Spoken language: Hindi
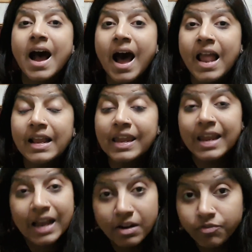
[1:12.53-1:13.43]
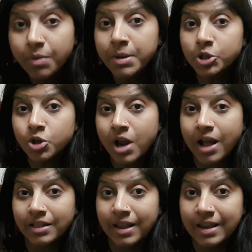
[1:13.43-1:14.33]
हालांकि कंफर्मेशन
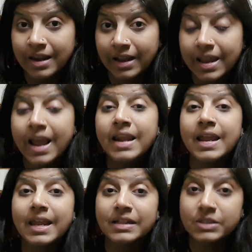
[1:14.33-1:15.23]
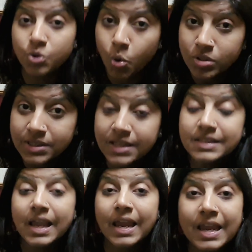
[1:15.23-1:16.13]
हाथ नहीं लगी है लेकिन
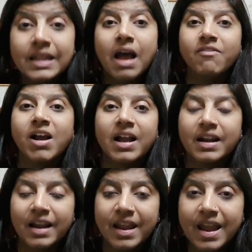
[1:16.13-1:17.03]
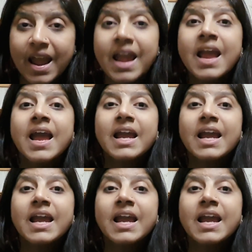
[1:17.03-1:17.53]
सोर्सेज यही दावा कर रहे हैं